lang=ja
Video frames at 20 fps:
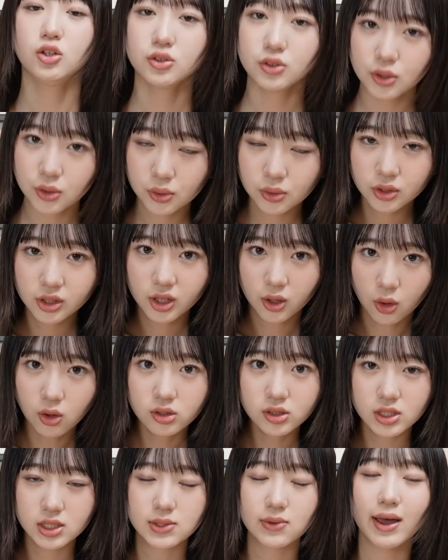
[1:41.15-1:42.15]
ということで
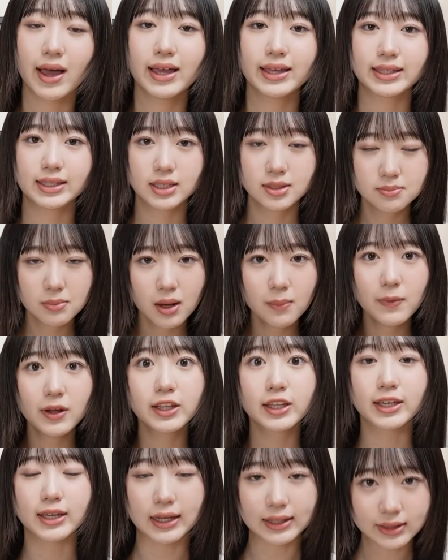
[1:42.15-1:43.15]
本日は今ま
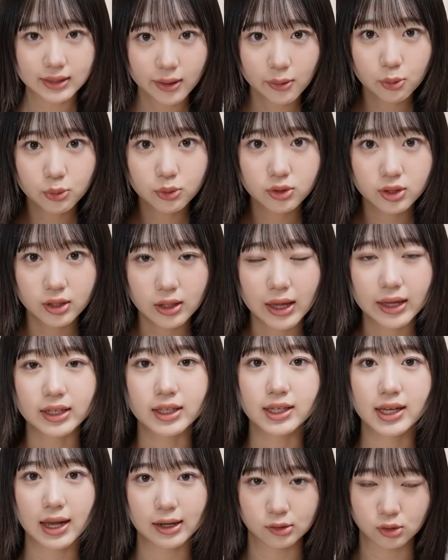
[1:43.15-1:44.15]
でやったことのない
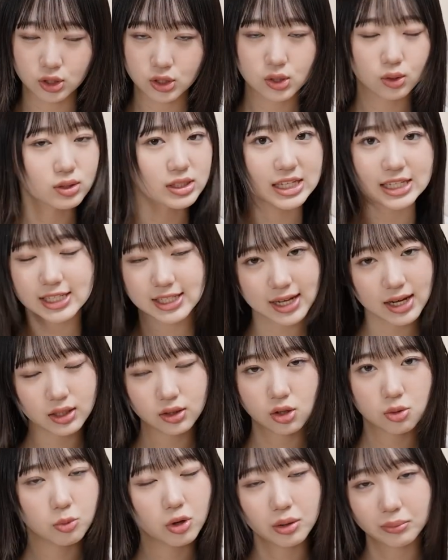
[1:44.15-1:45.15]
企画に挑戦したい
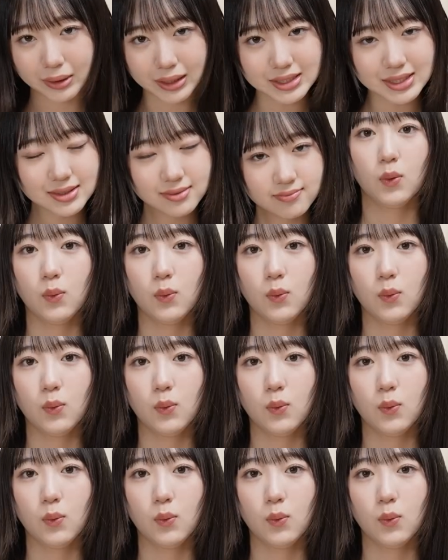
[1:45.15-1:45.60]
と思います。